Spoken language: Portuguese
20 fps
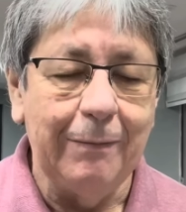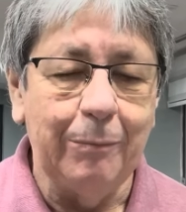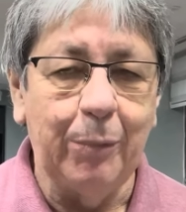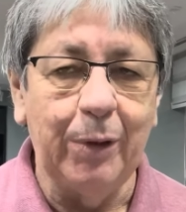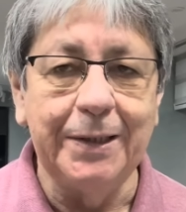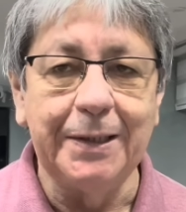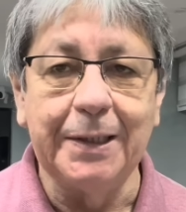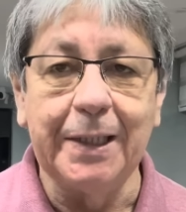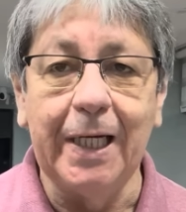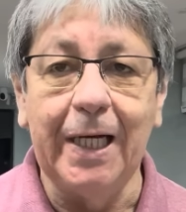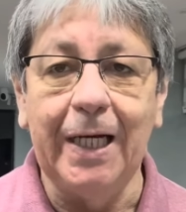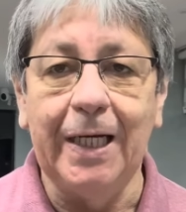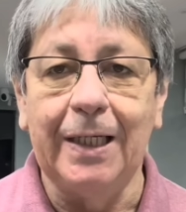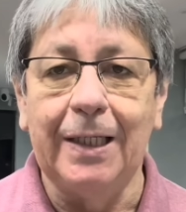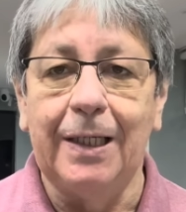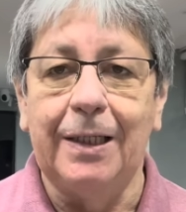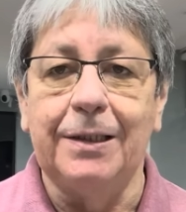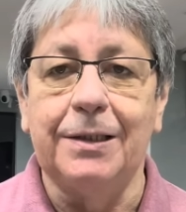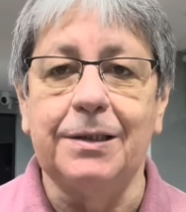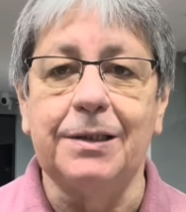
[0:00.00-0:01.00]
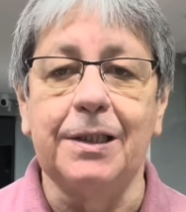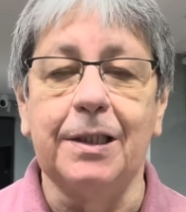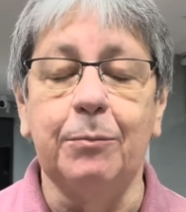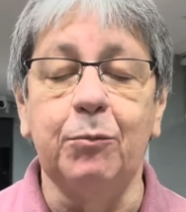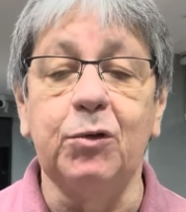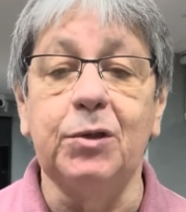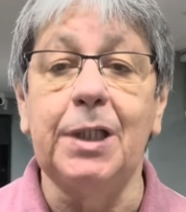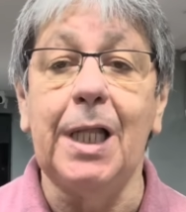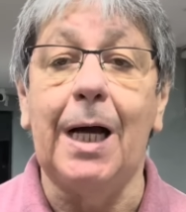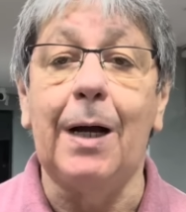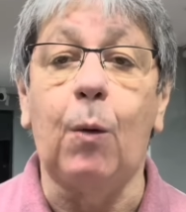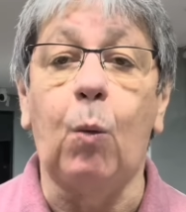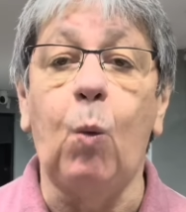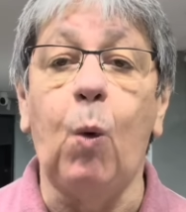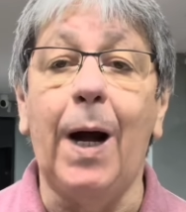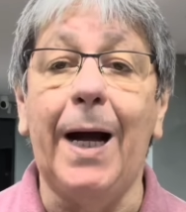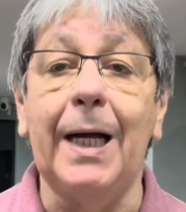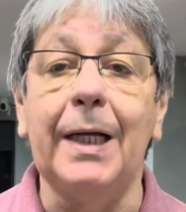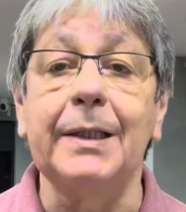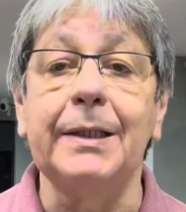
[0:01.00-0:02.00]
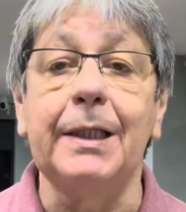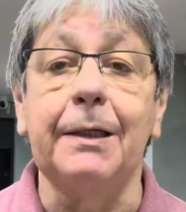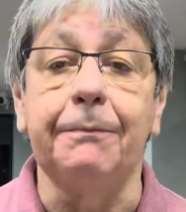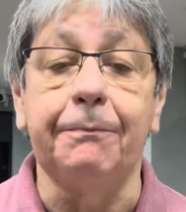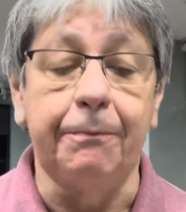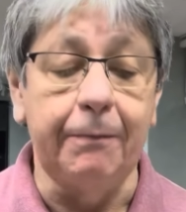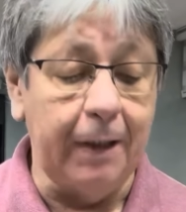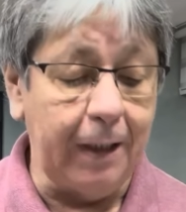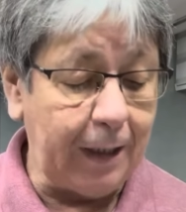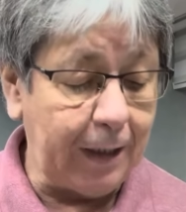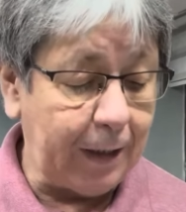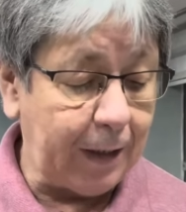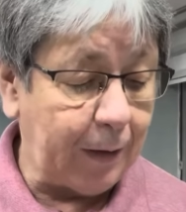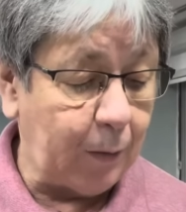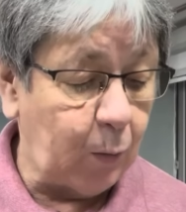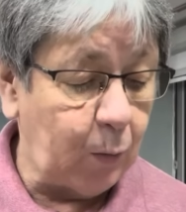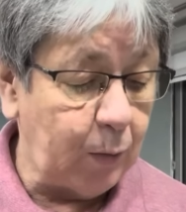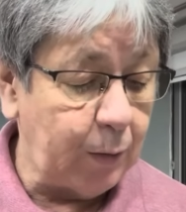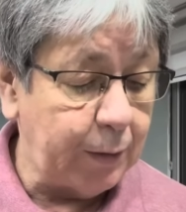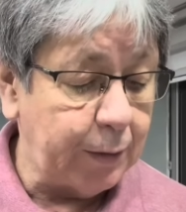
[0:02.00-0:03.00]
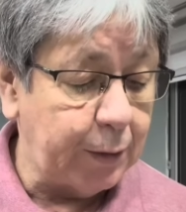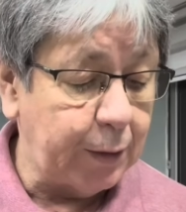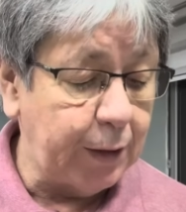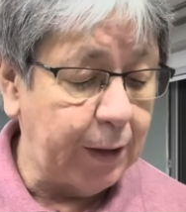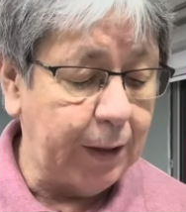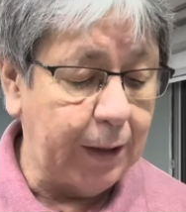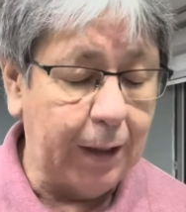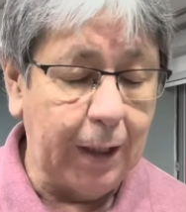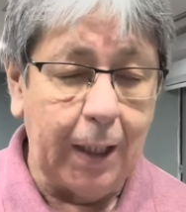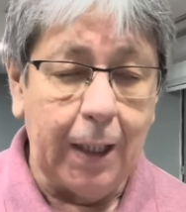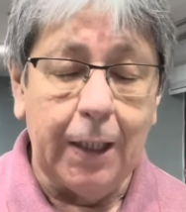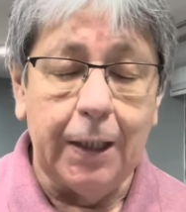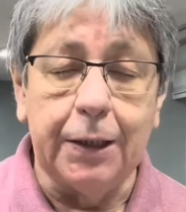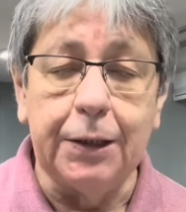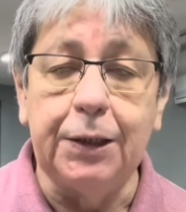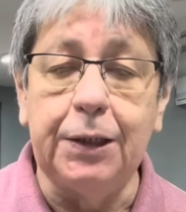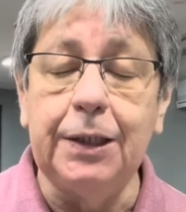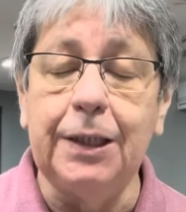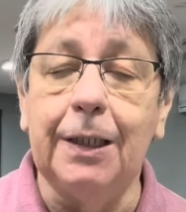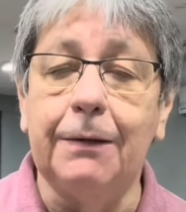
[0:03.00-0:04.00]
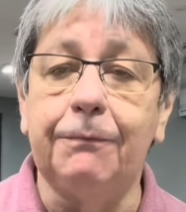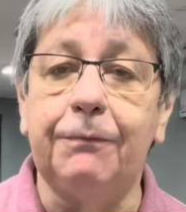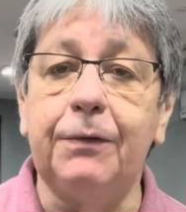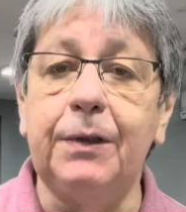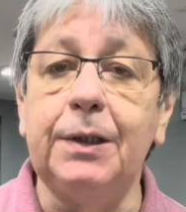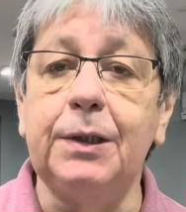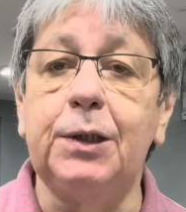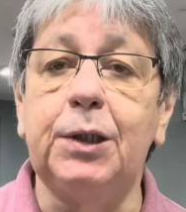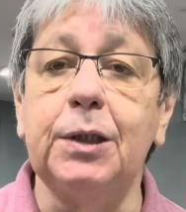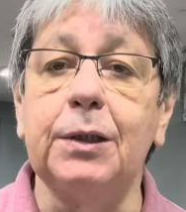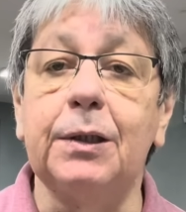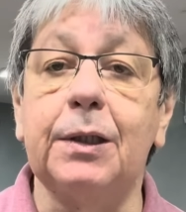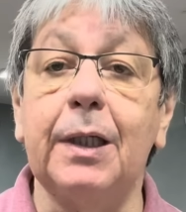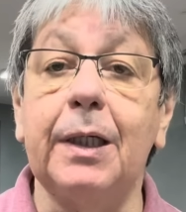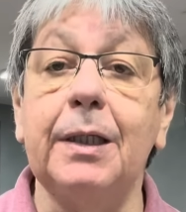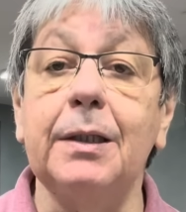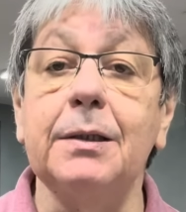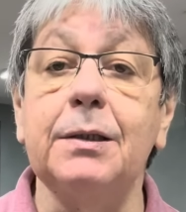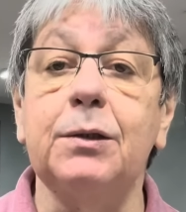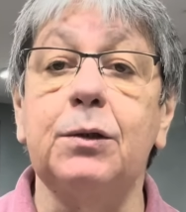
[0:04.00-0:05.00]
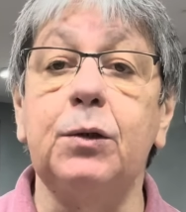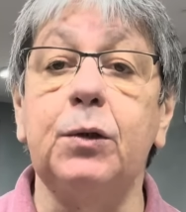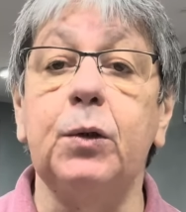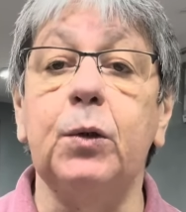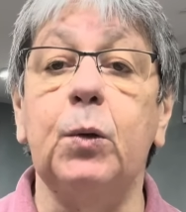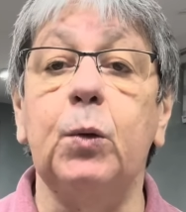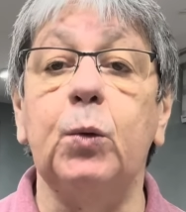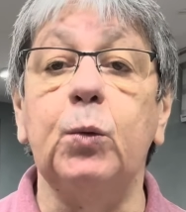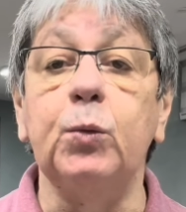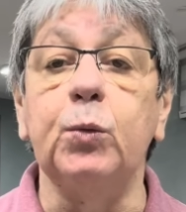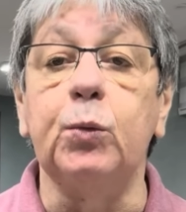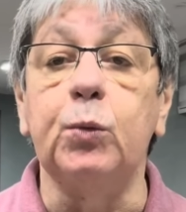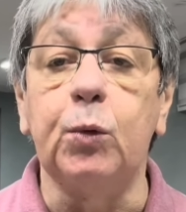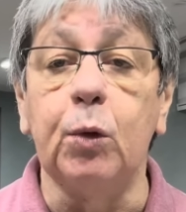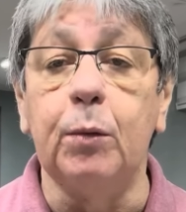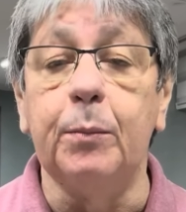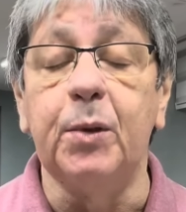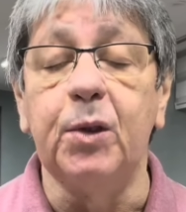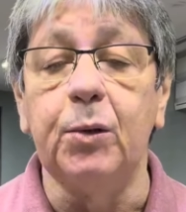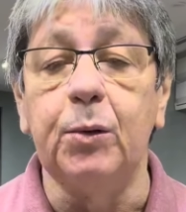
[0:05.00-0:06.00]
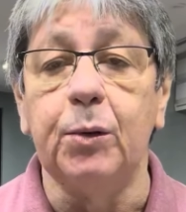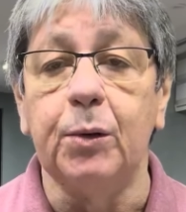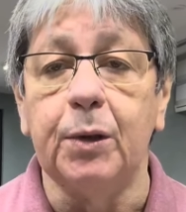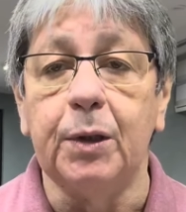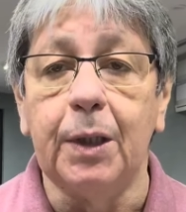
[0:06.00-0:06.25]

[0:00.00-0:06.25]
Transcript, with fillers: Pois é, estamos na quarta-feira, hoje, dia 23 de outubro,